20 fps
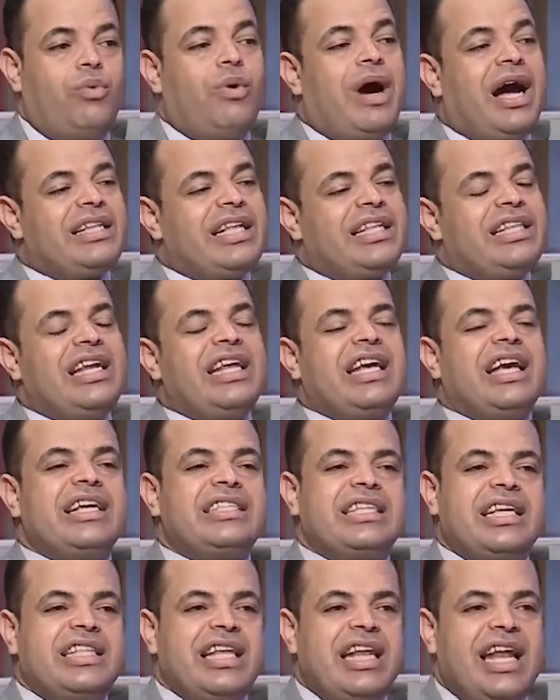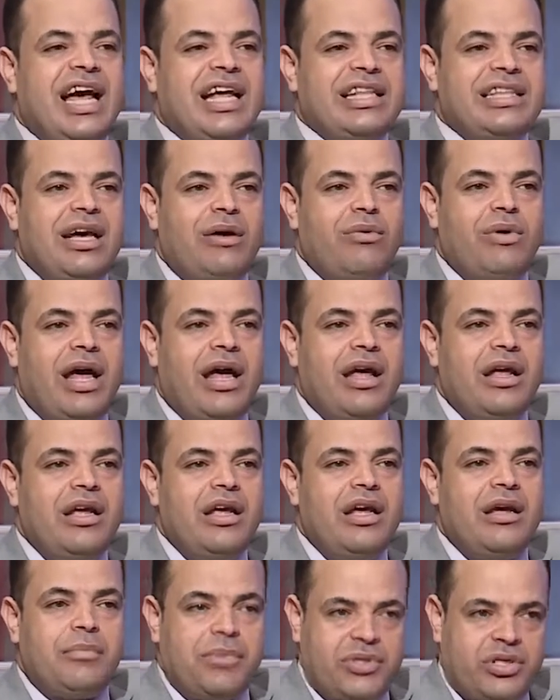وعدد الانجازات اللي على الدوله
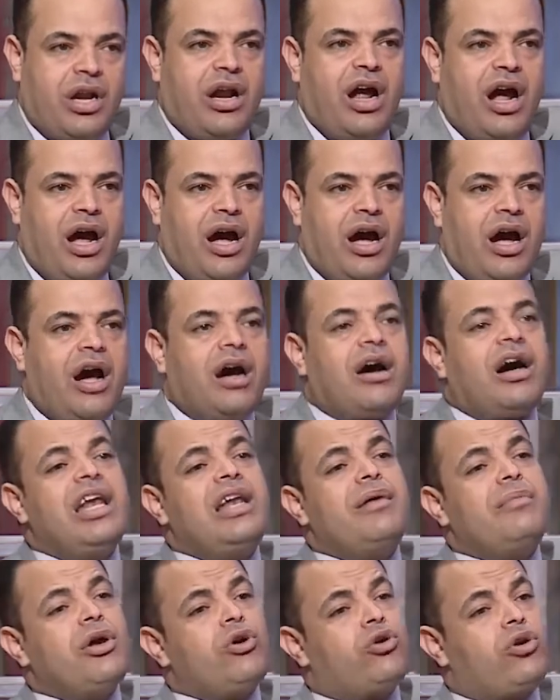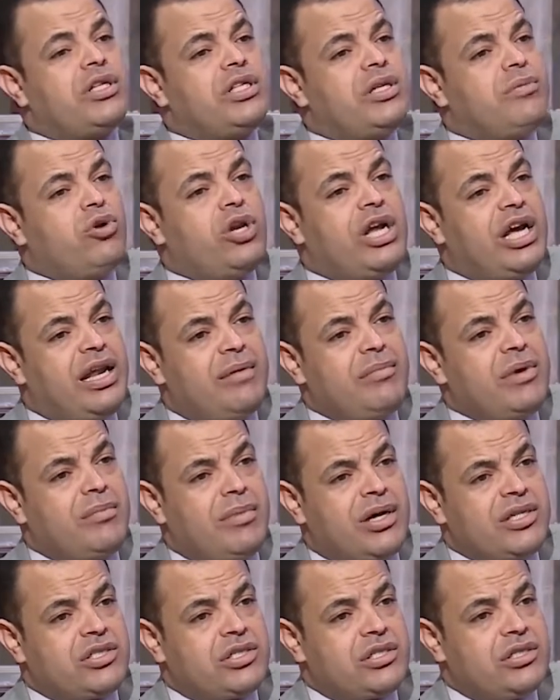بصراحه اقل ما يقدمه الاعلام
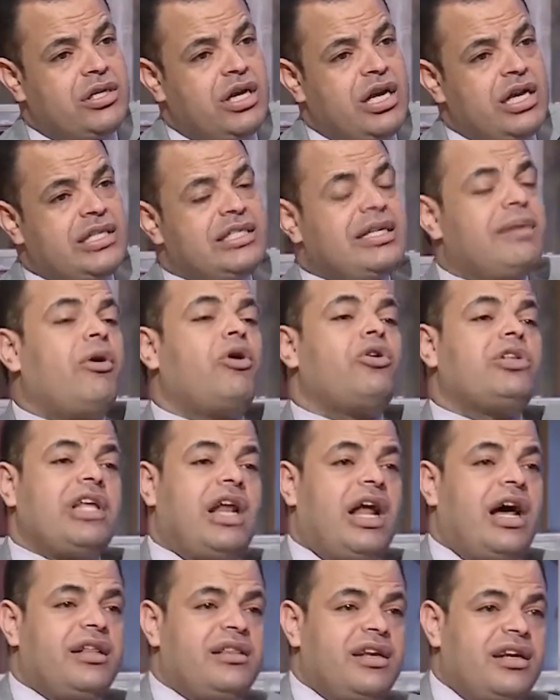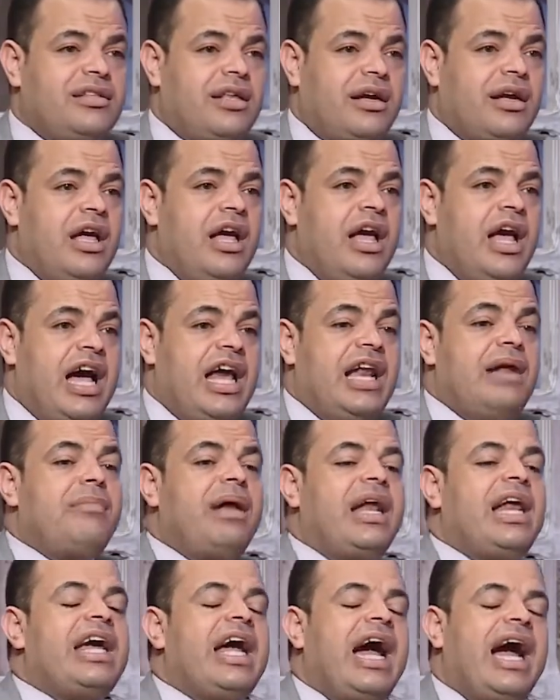المصري زي ما قلت لحضرتك انا ما
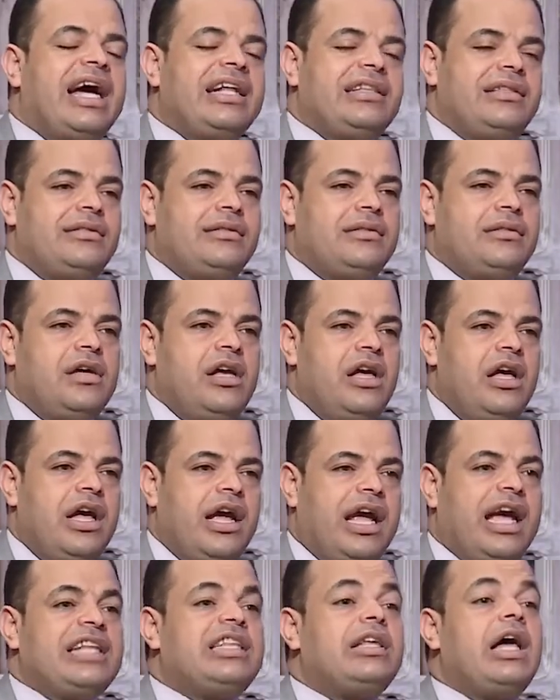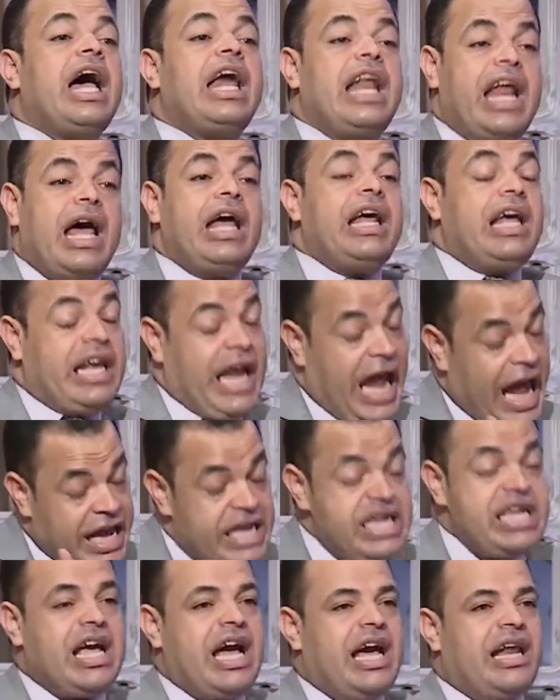الاقي حد كات انا
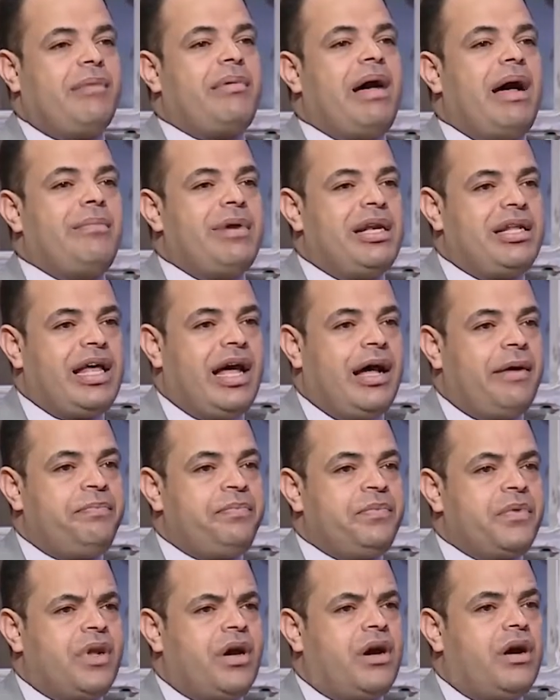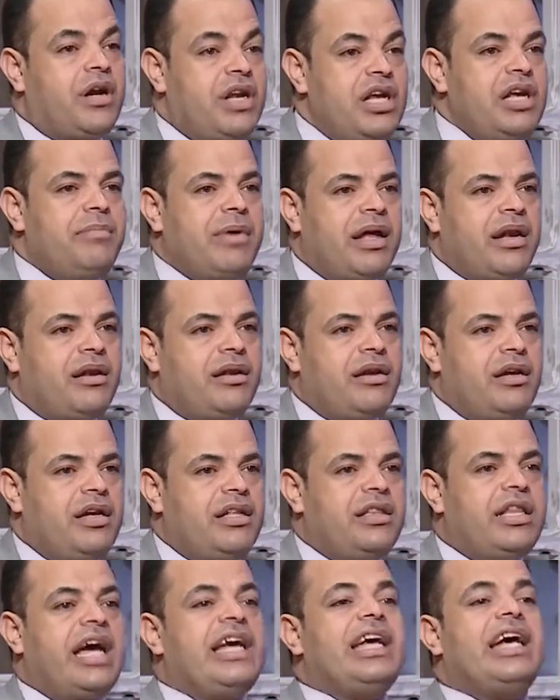الحقيقه انا بعمل ده قريبا
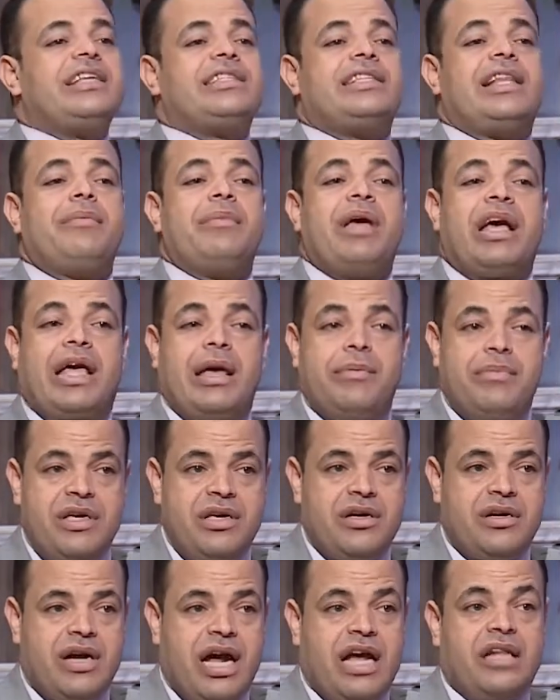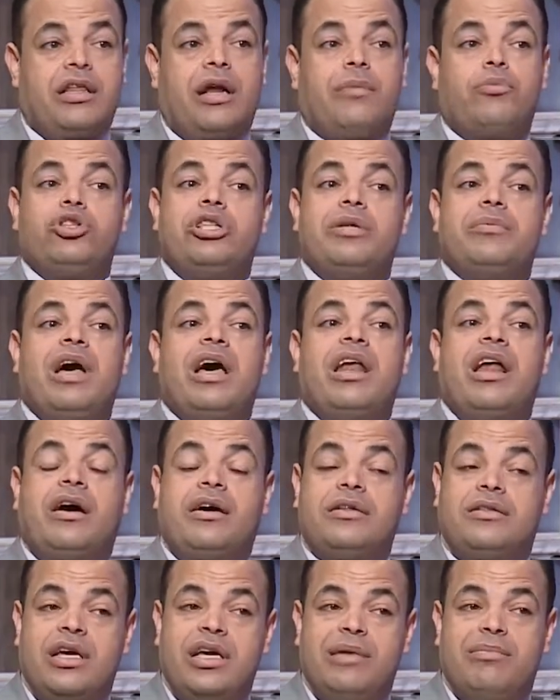داعيه اسلاميه كبير تربطني بيها
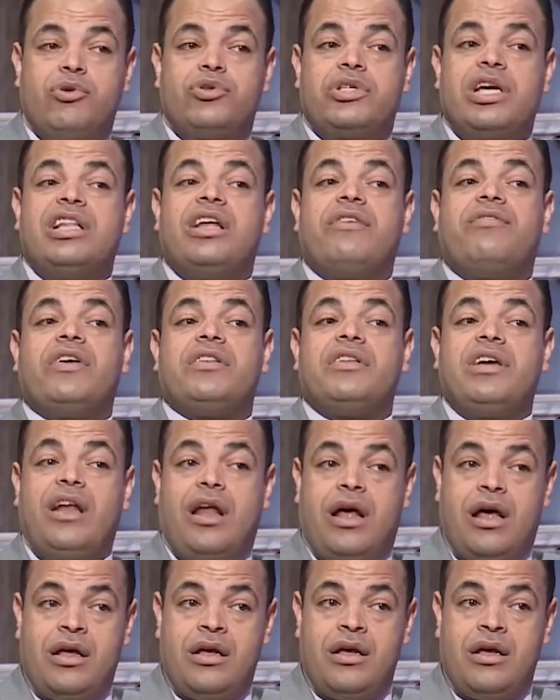علاقه طيبه وسيده فاضله